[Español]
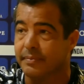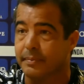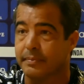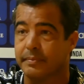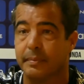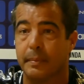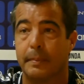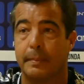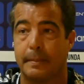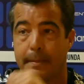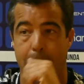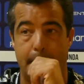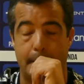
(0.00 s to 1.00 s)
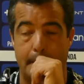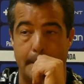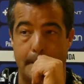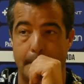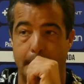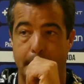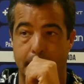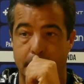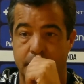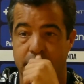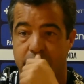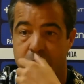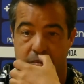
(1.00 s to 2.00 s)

¿Qué esperas de Ceuta este domingo?